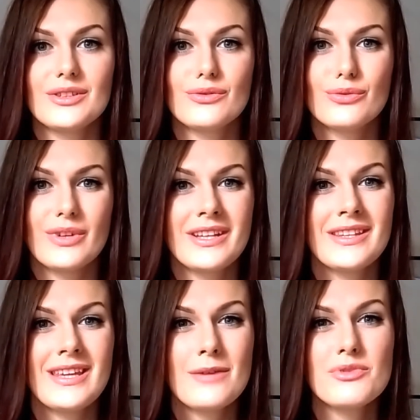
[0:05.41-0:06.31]
które
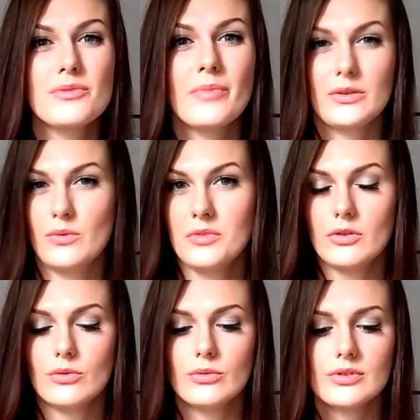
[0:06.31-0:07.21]
nie przypadły mi
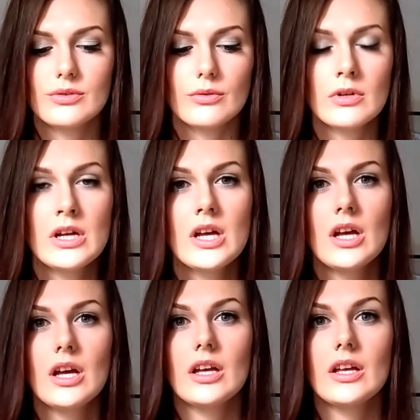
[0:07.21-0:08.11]
do gustu,
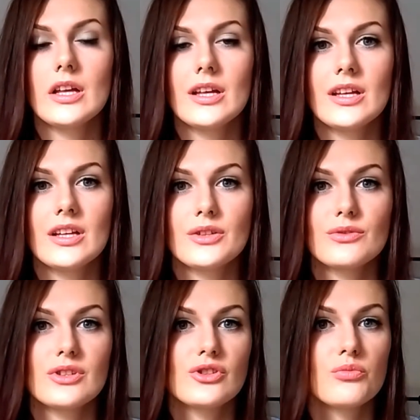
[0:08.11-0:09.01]
e,
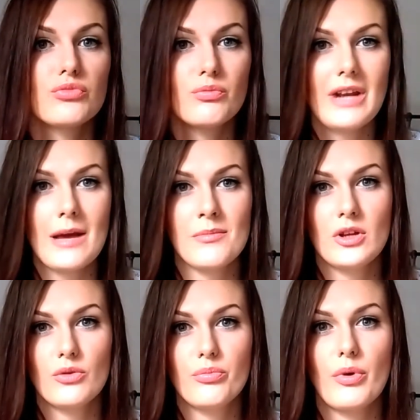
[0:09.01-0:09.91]
które są
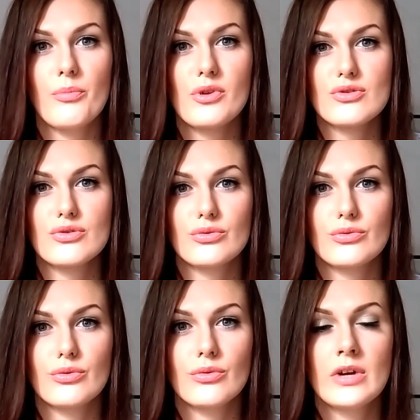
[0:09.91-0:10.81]
bublami lub po
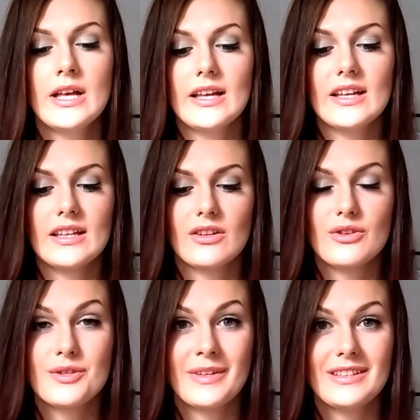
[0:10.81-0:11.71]
prostu
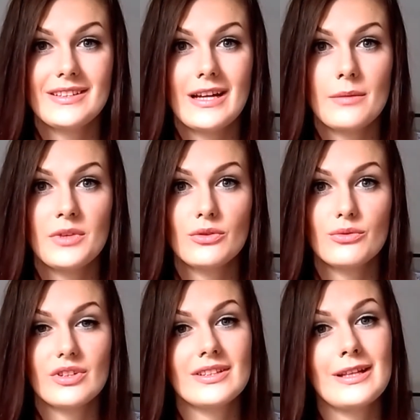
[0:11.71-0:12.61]
kosmetykami,
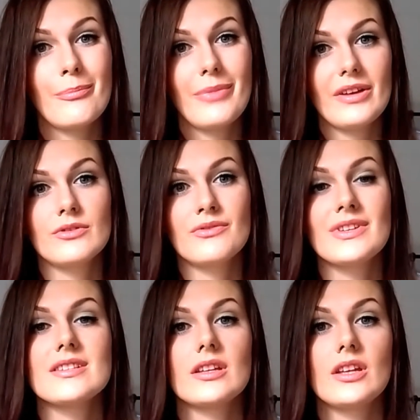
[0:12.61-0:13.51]
których na pewno
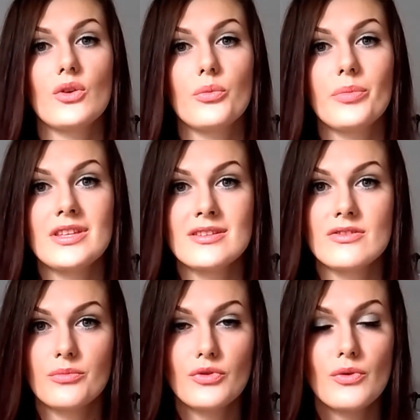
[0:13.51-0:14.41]
więcej nie kupię. Nie
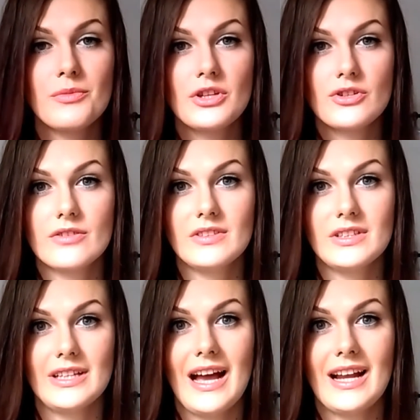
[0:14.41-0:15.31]
zrobiły mi
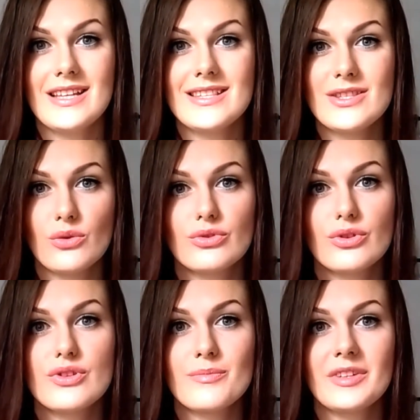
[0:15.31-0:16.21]
krzywdy, ale są
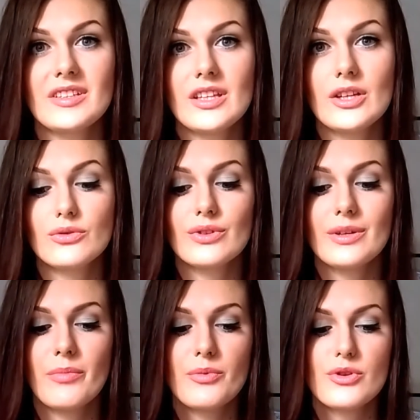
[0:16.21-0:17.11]
to kosmetyki,
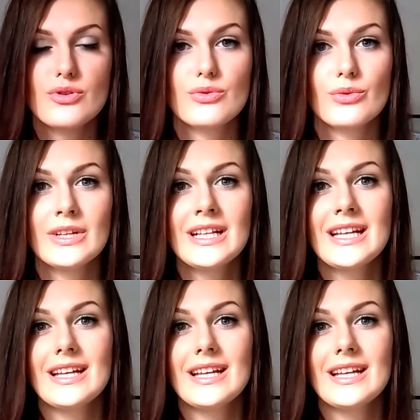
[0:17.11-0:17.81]
które po prostu,